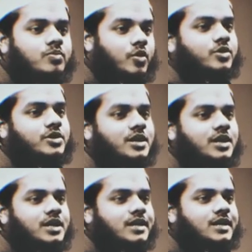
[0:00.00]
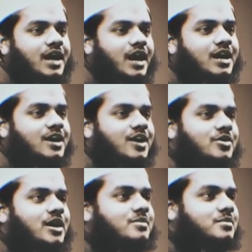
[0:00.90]
নয় কেন এই টাকার কারণে
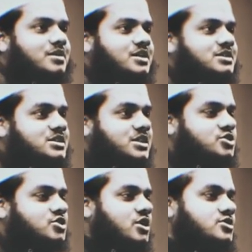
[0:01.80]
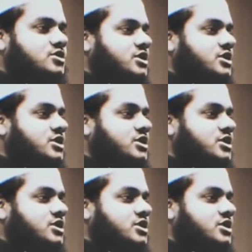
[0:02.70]
আমার মাথায় যে টেনশন আছে